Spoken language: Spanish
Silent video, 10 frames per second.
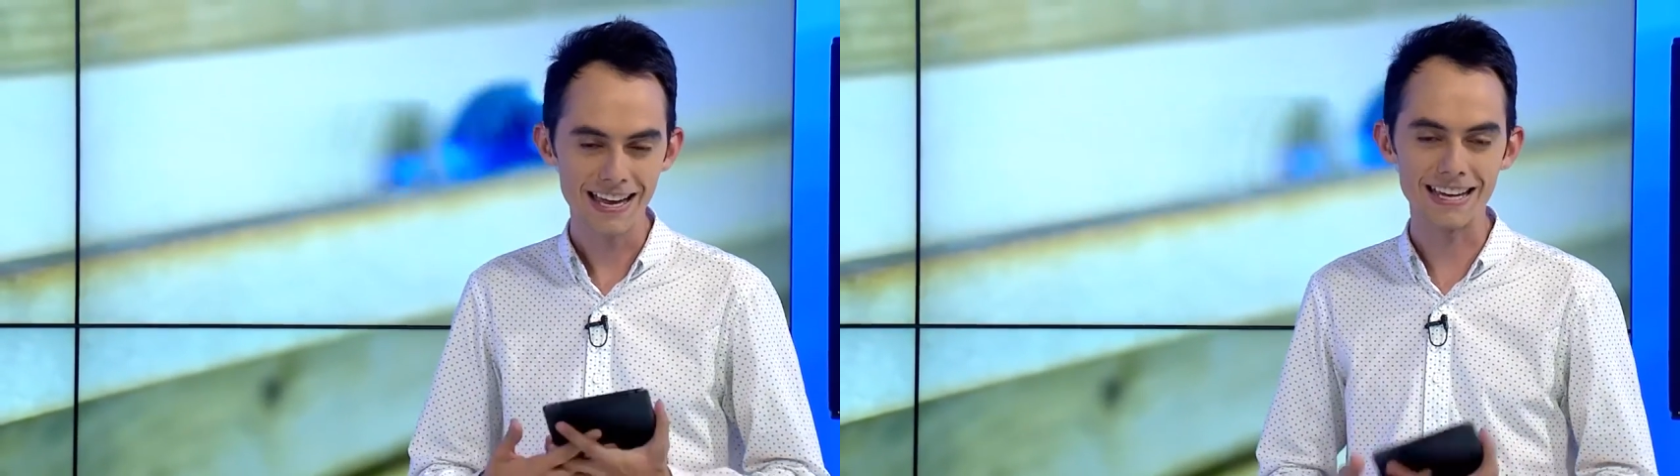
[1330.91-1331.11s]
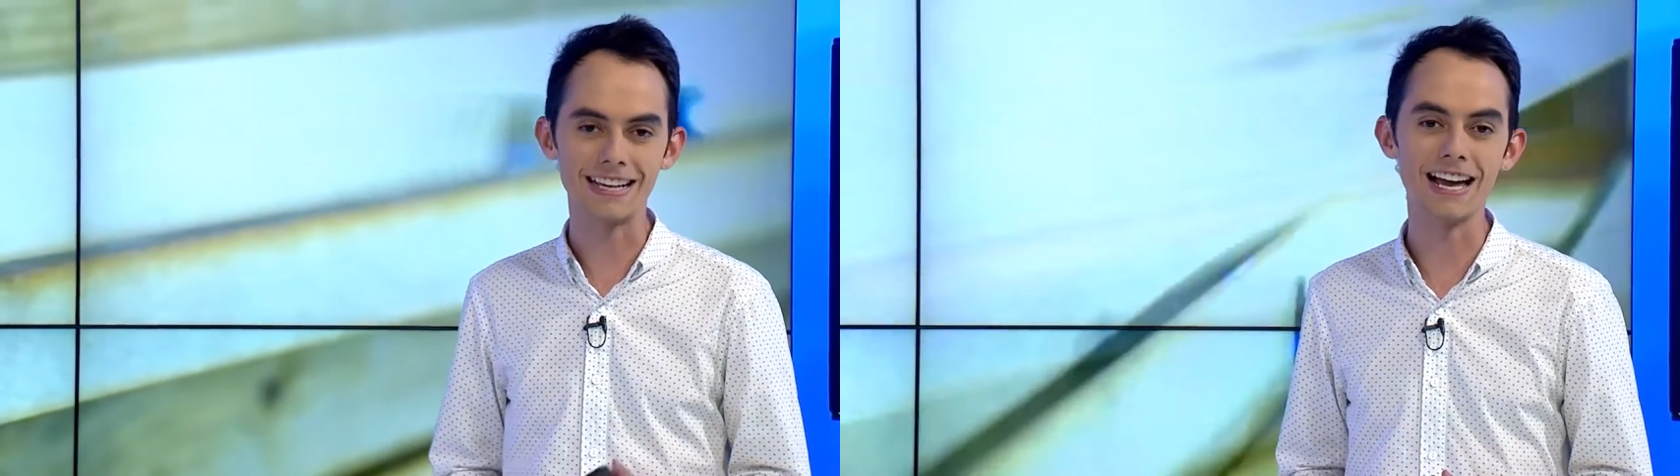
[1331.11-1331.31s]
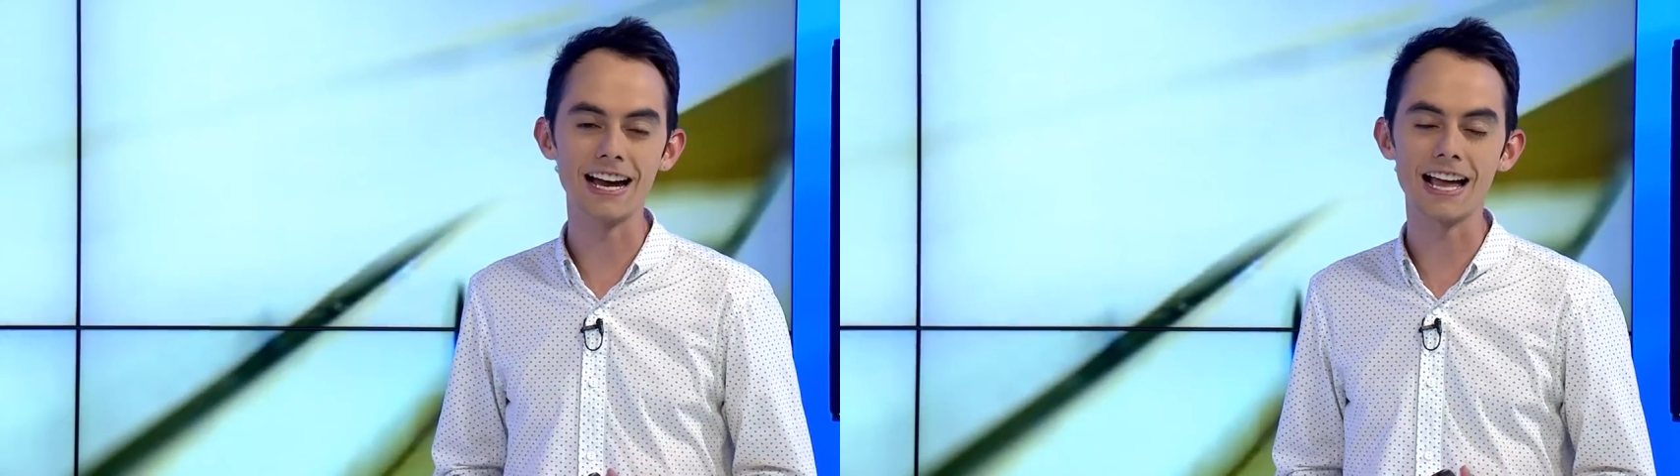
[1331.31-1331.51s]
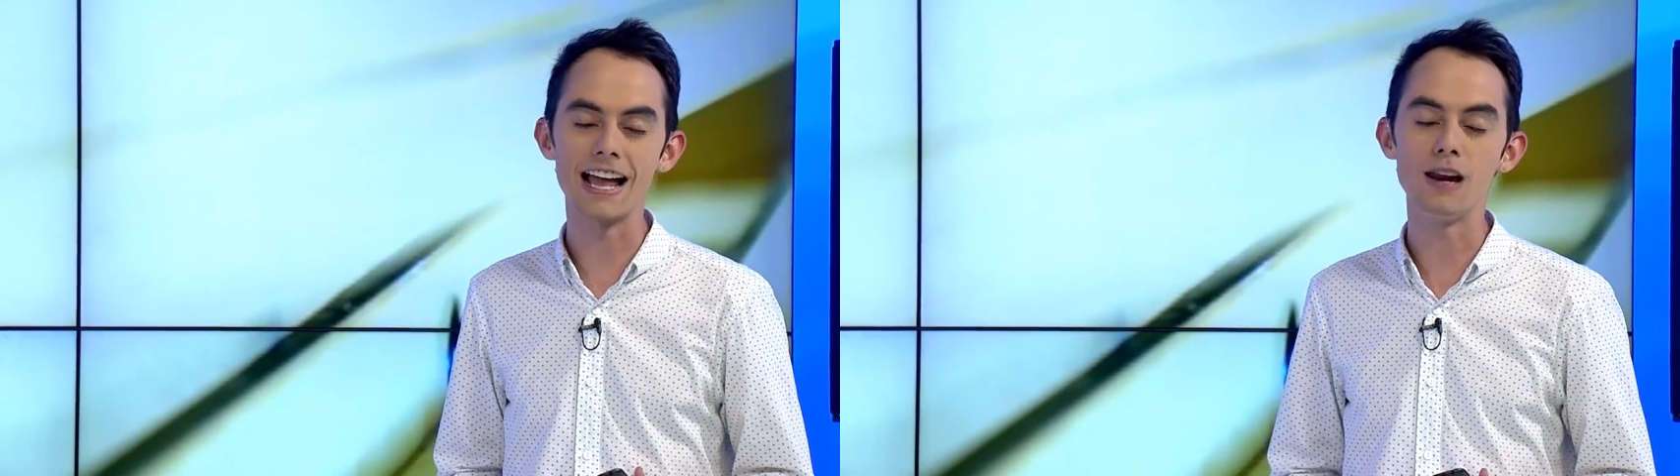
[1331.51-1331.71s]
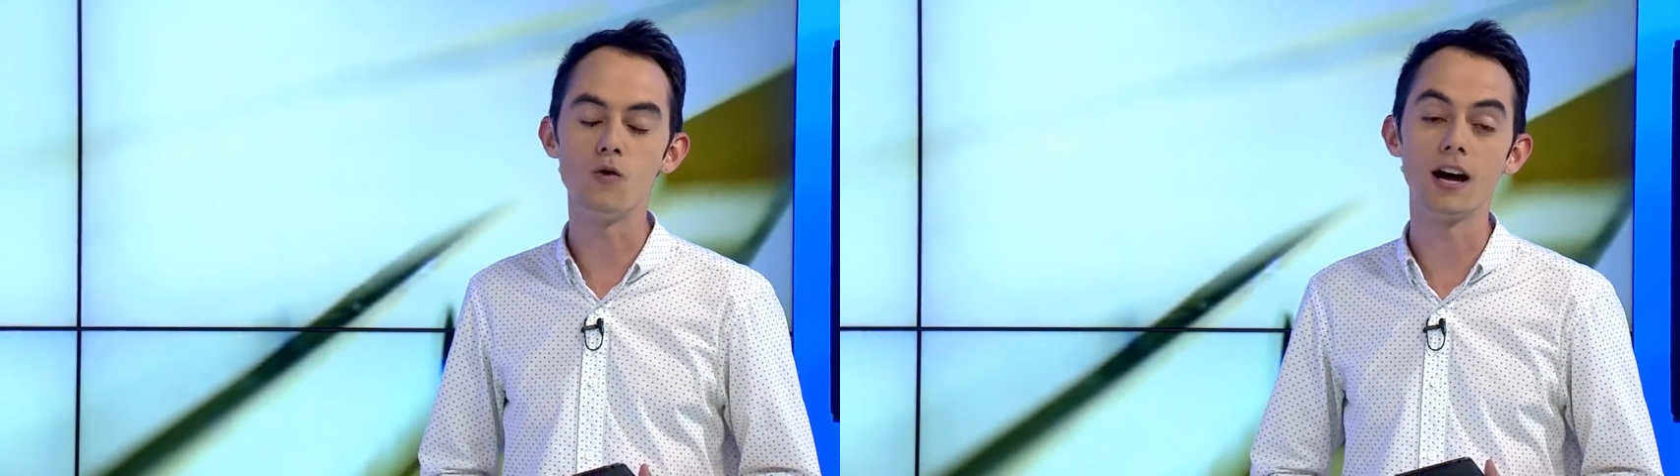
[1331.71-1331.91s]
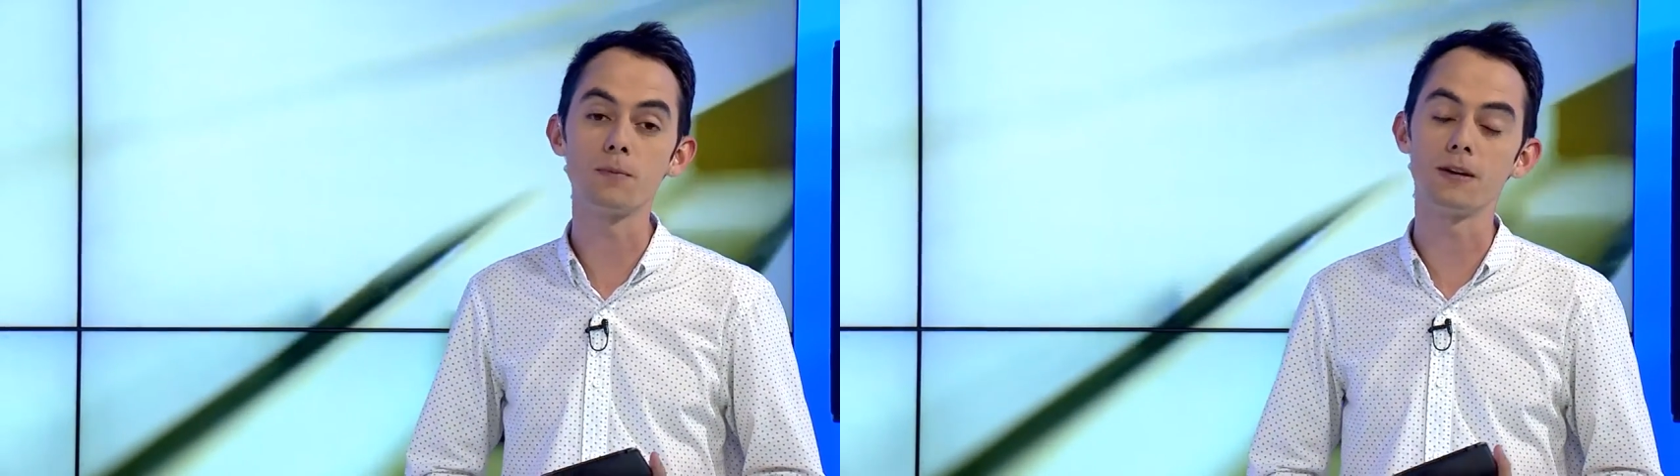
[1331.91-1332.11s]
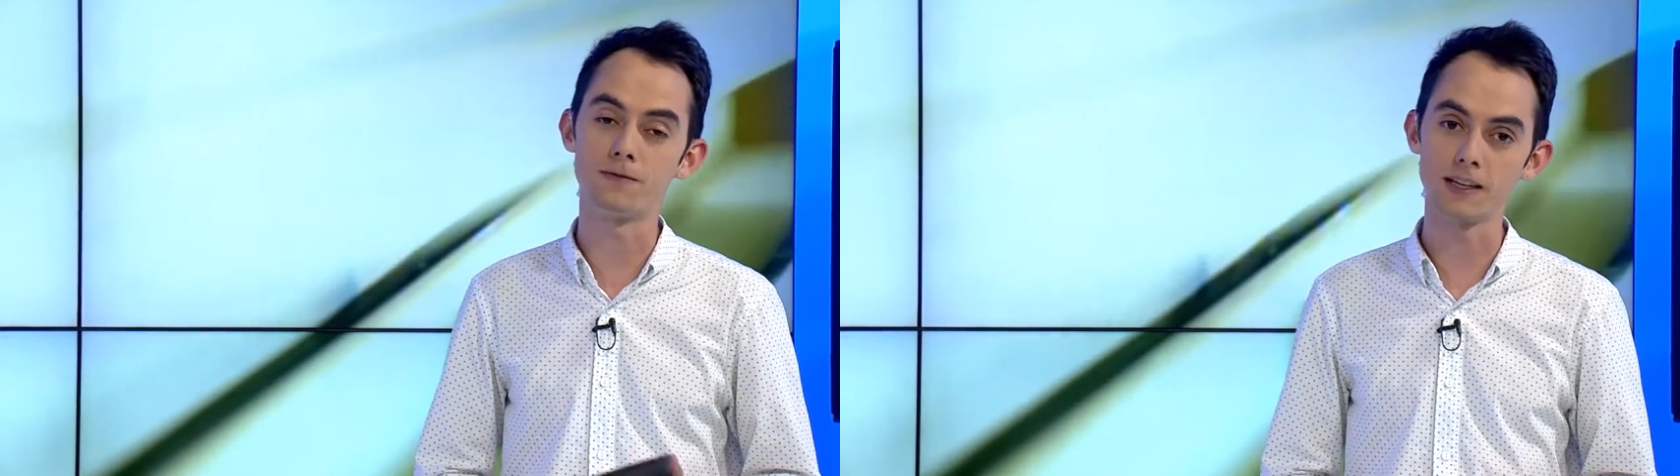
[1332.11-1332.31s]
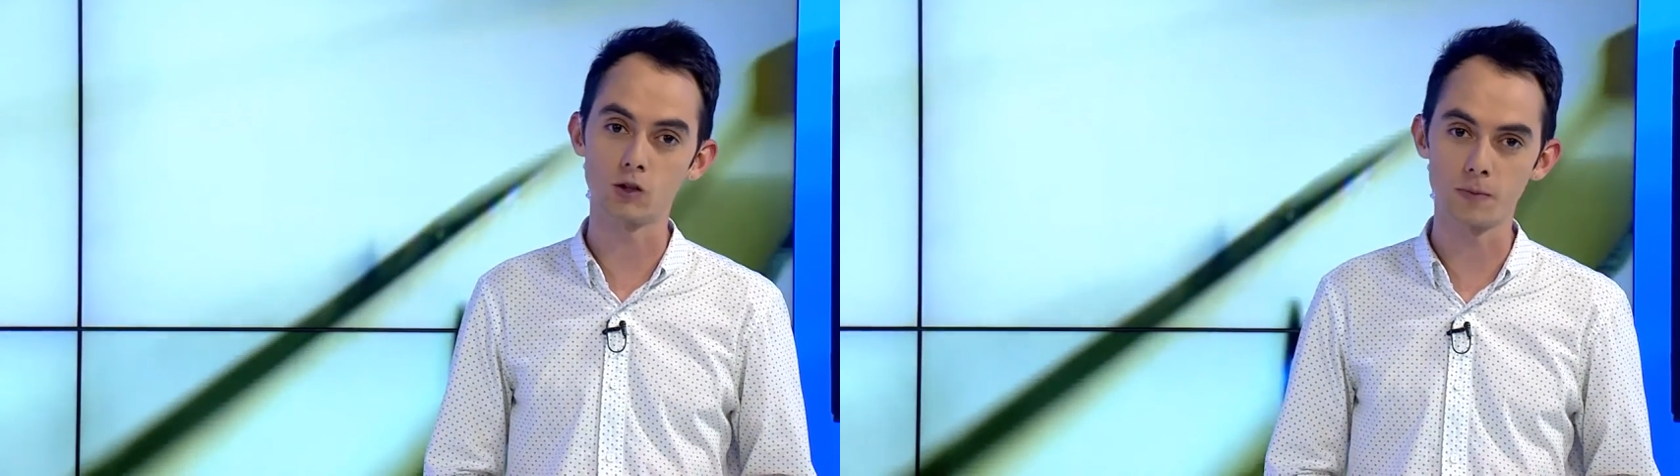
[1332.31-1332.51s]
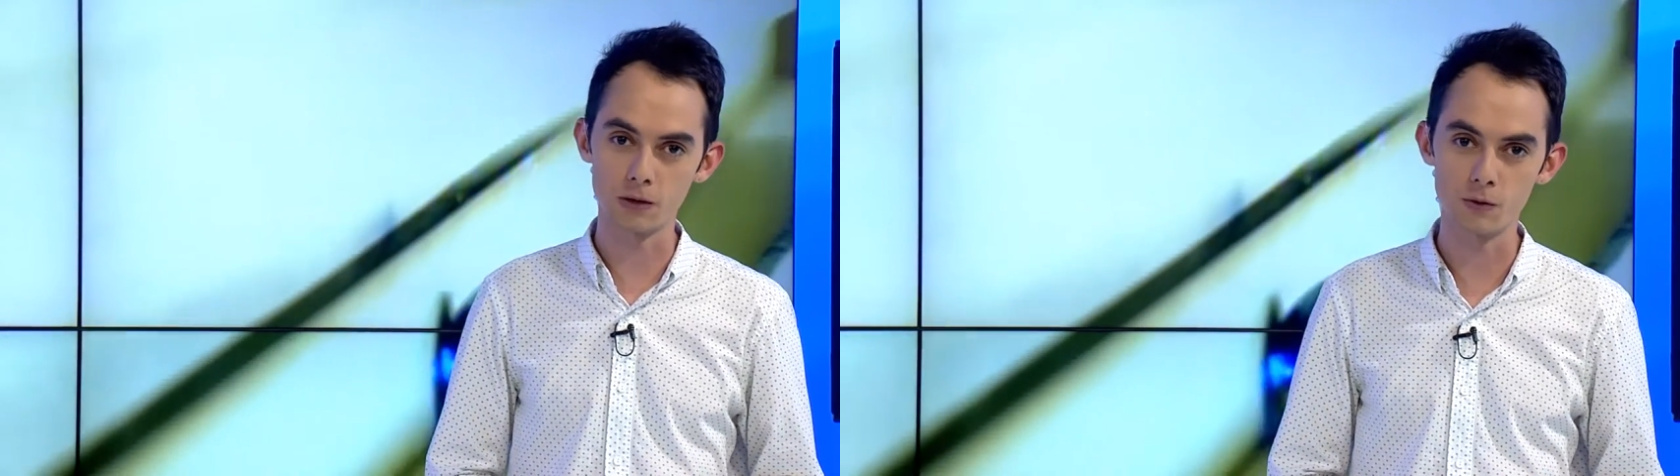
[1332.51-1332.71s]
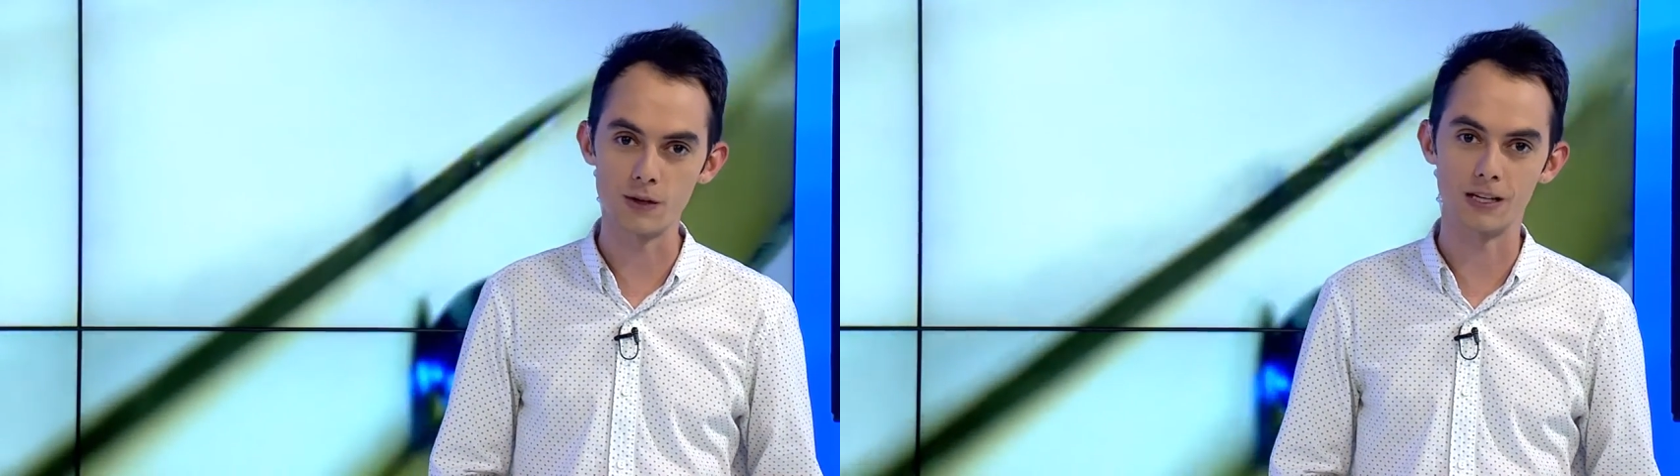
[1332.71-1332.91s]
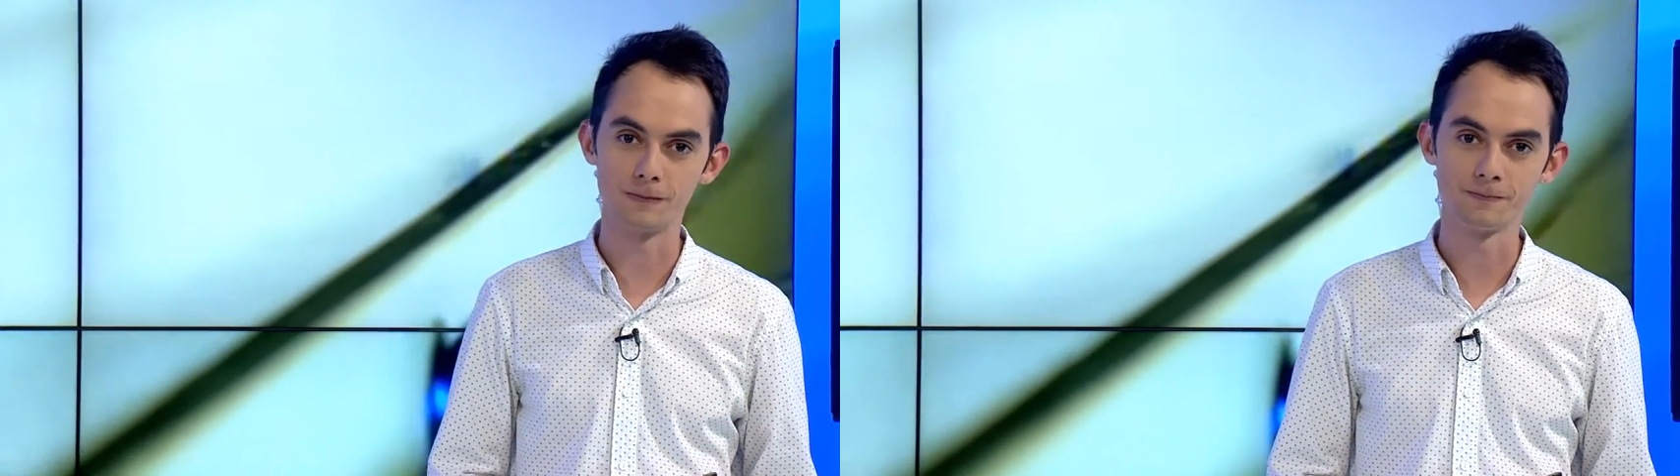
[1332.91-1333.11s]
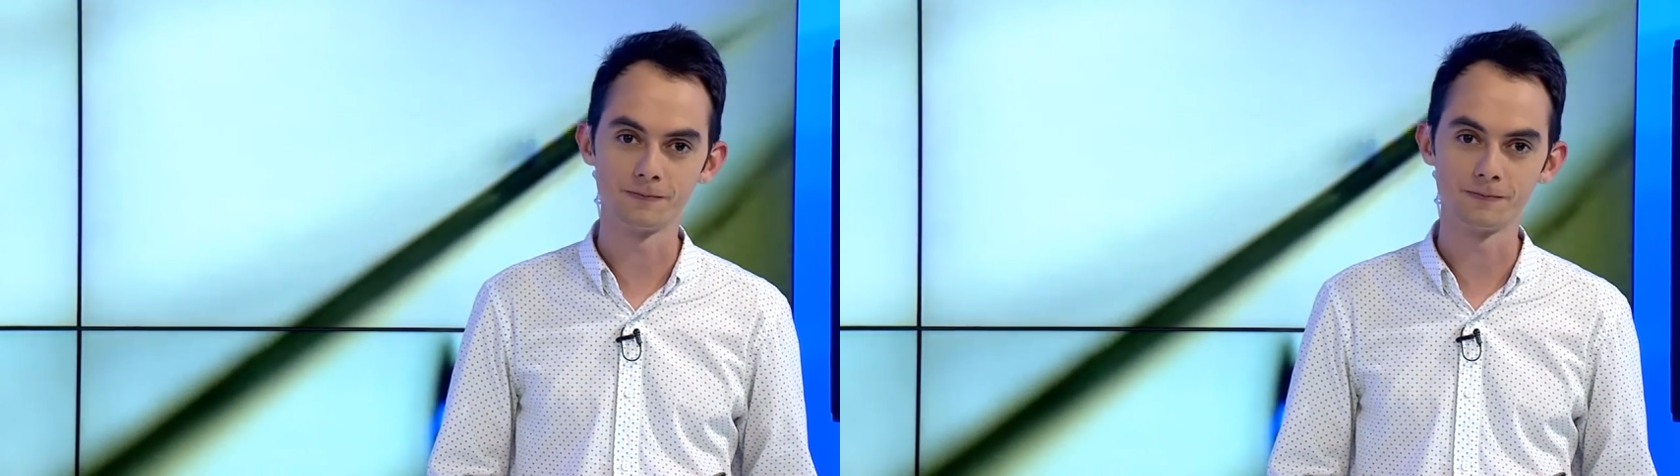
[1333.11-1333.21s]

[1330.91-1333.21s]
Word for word: y crear el lugar perfecto para vivir.